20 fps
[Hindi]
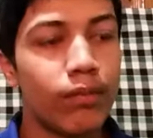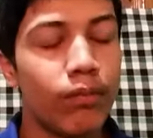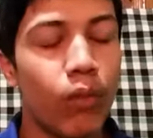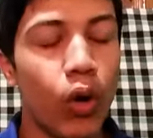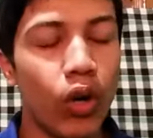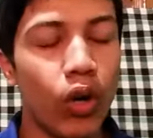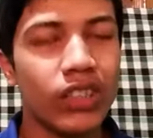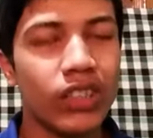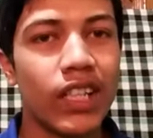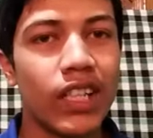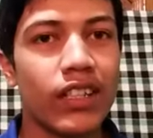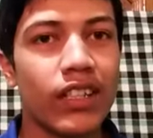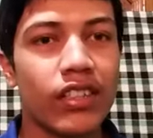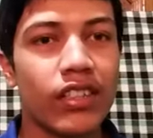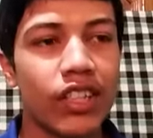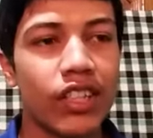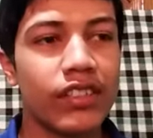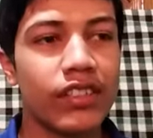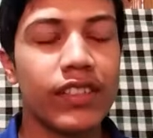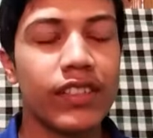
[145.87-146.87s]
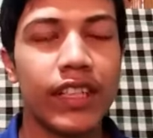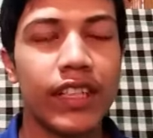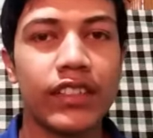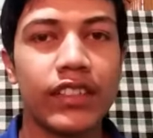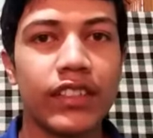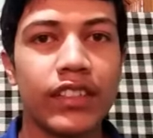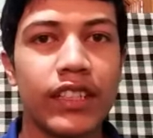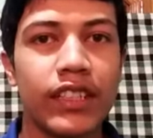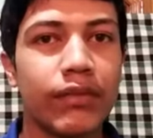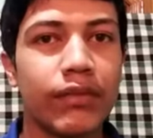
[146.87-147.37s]
बहुत सारे चांसेस है कि
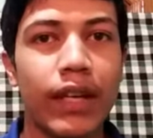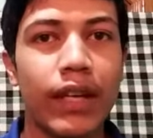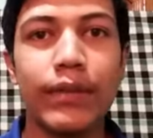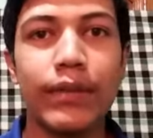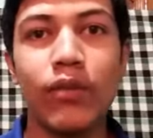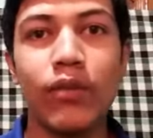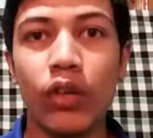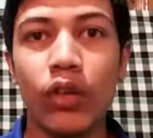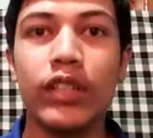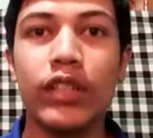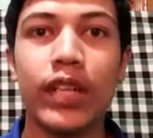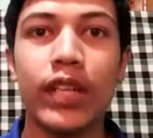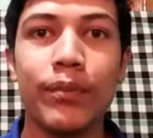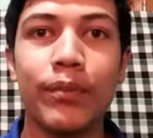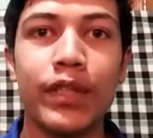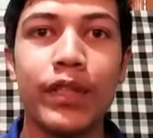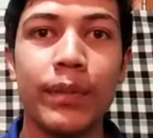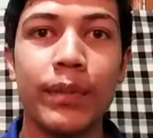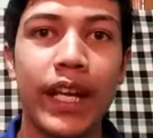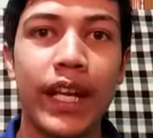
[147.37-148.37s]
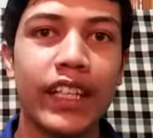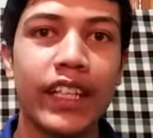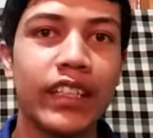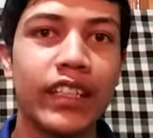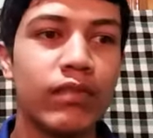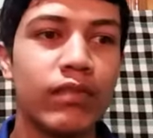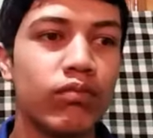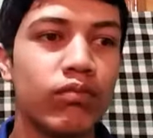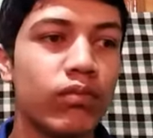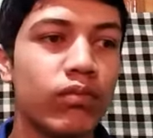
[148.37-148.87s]
सीज़न फाइव भी वही कंपनी
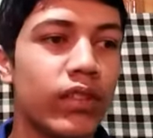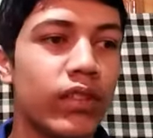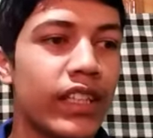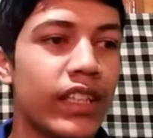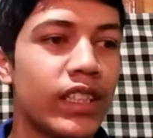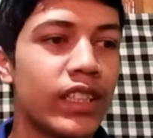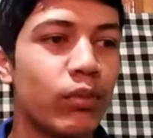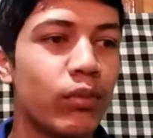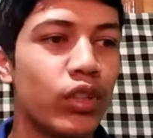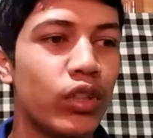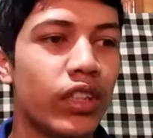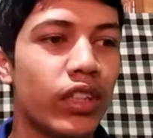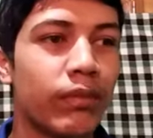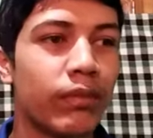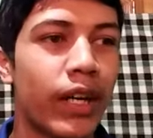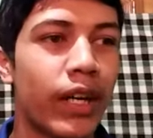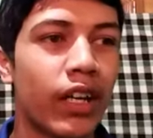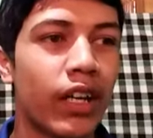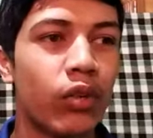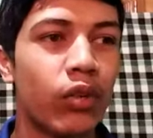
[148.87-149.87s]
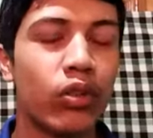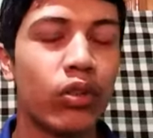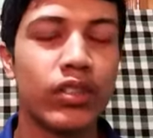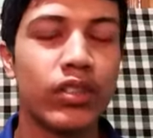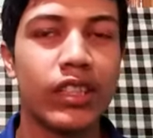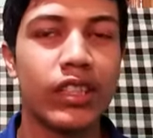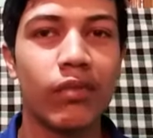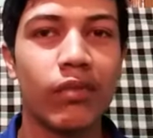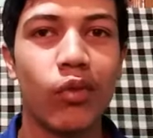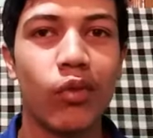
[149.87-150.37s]
बनाएगी वैसे मुझे मैं कहूँ तो
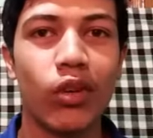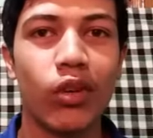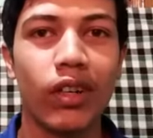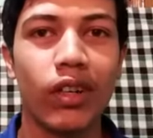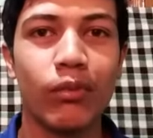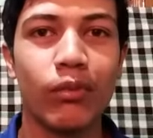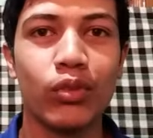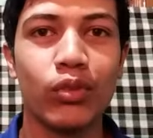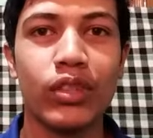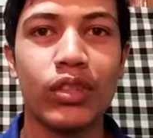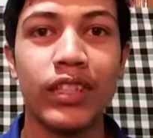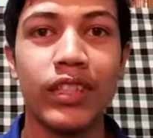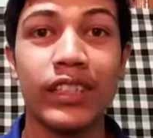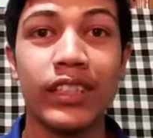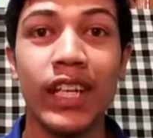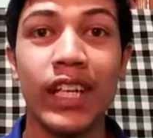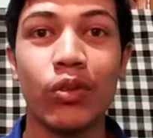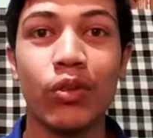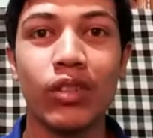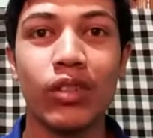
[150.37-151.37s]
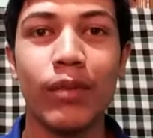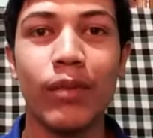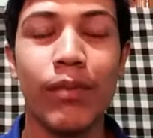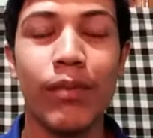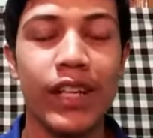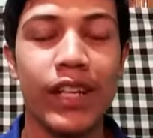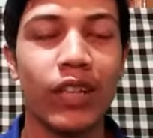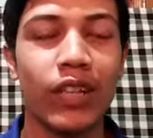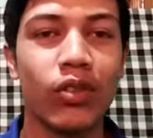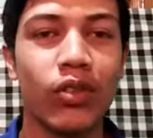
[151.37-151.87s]
सीज़न फोर का मुझे डिज़ाइन उतना
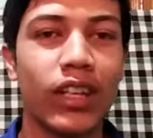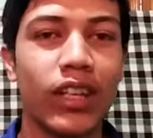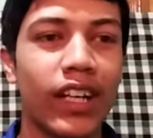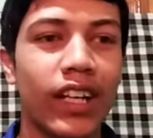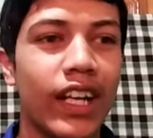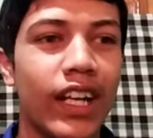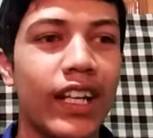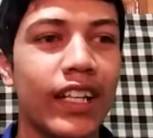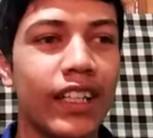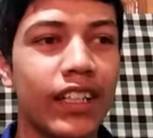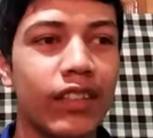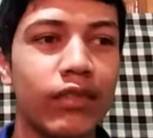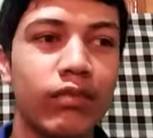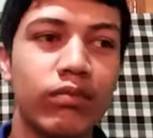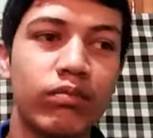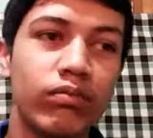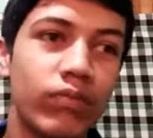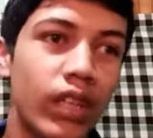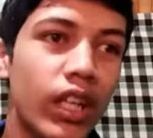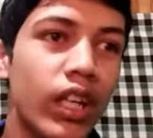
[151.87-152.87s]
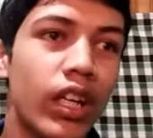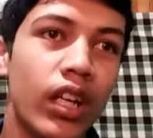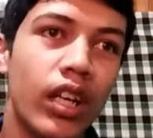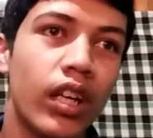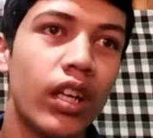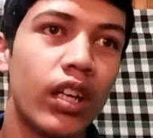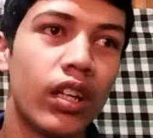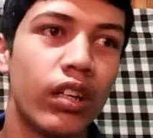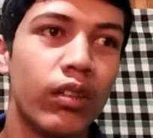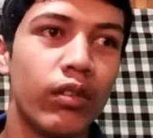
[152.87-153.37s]
बढ़िया तो नहीं लगा लेकिन
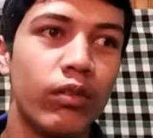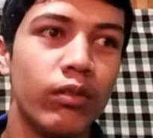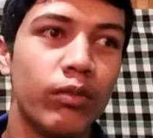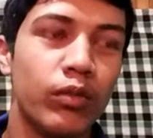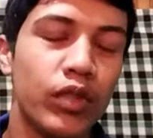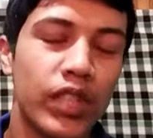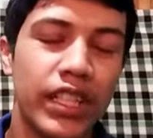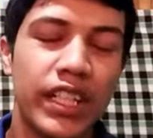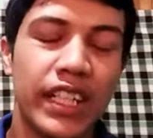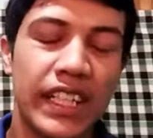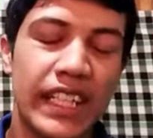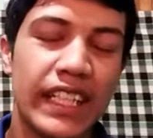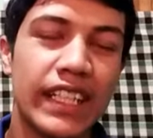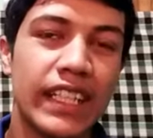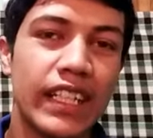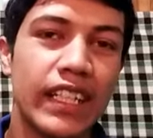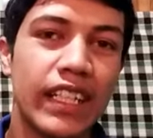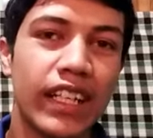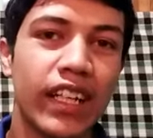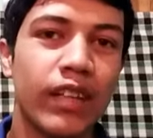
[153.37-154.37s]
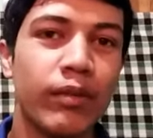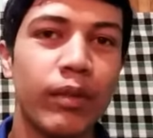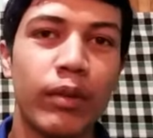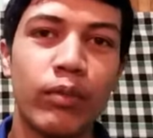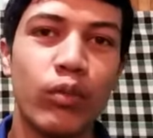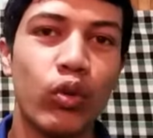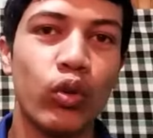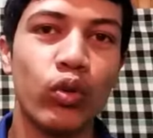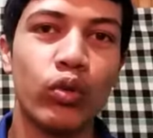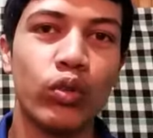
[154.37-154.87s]
मुझे ठीक ही लगा मैं
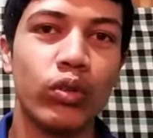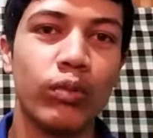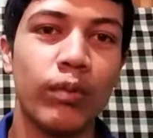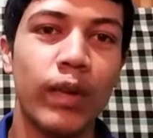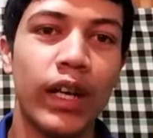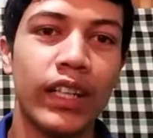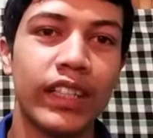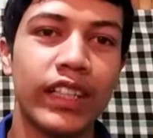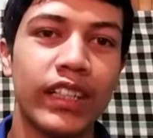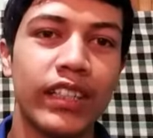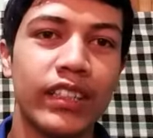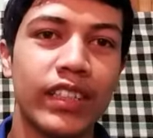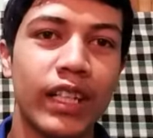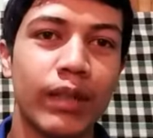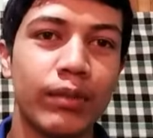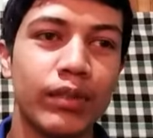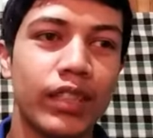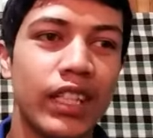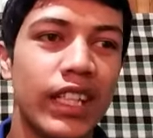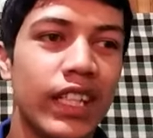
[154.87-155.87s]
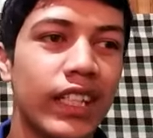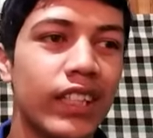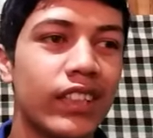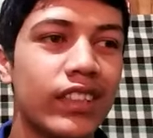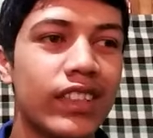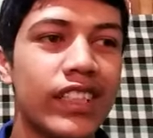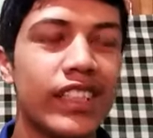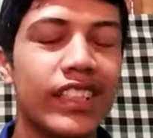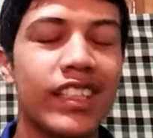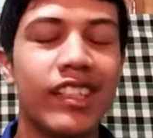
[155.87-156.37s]
बोलूँ तो बाकी हिसाब से
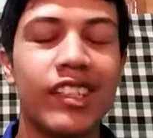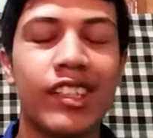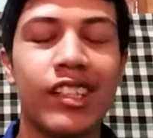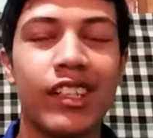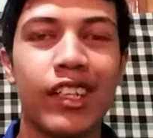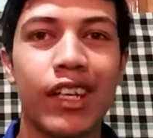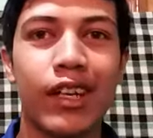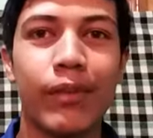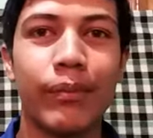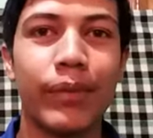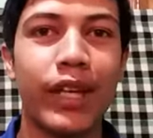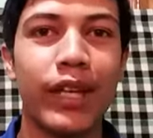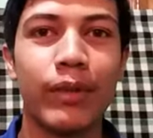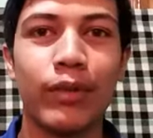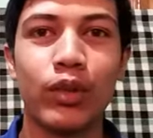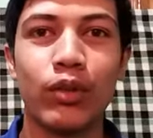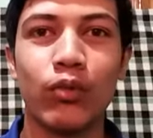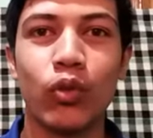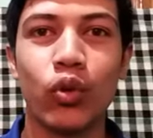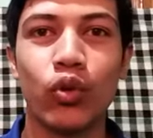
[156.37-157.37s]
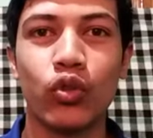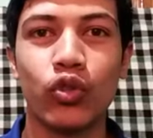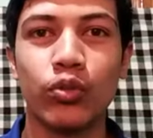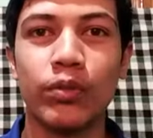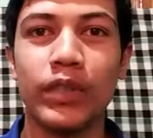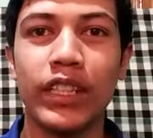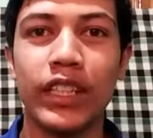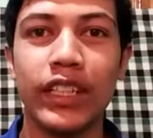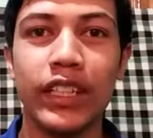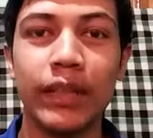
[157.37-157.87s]
लेकिन सीज़न थ्री के कंपेयर में तो वो कुछ
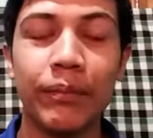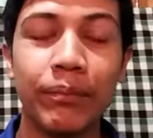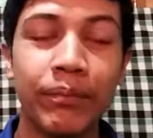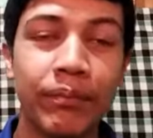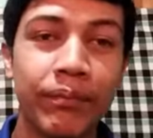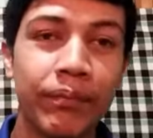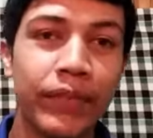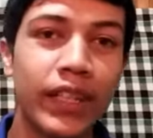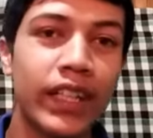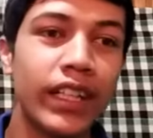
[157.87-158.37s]
भी नहीं है